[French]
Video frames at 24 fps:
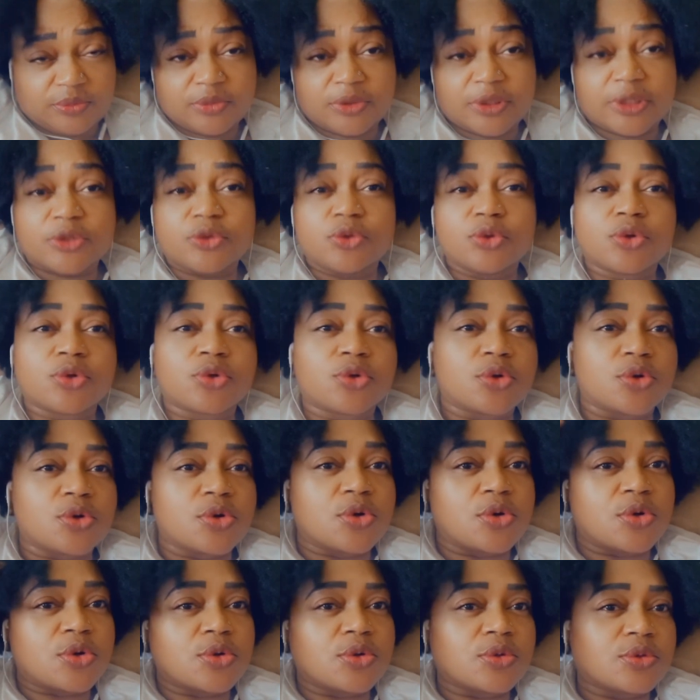Les deux
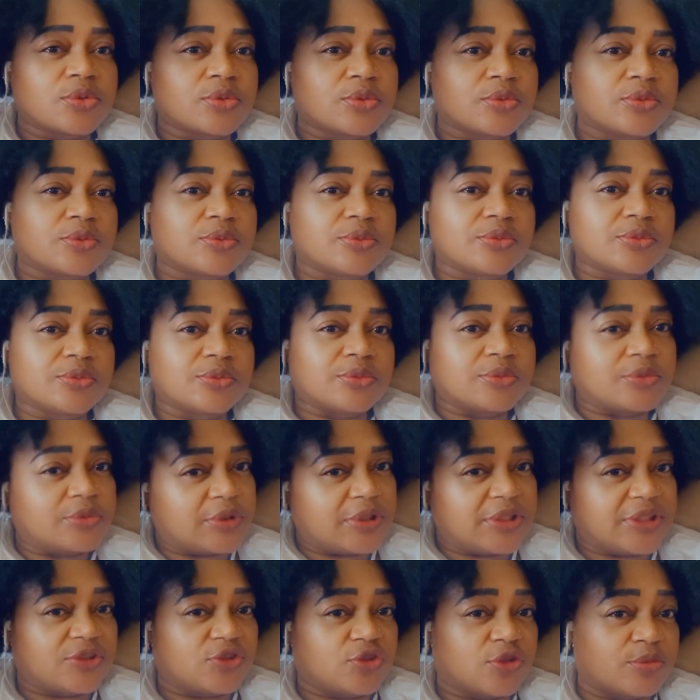Congos,
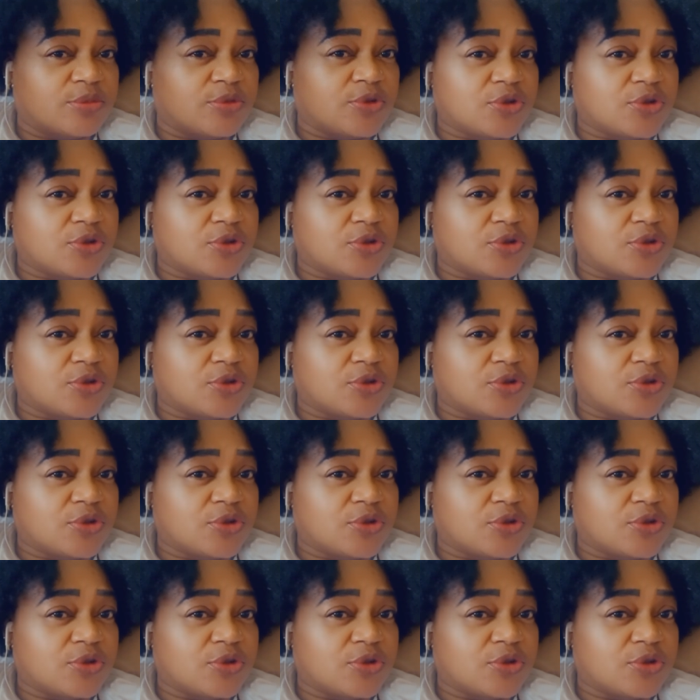les hommes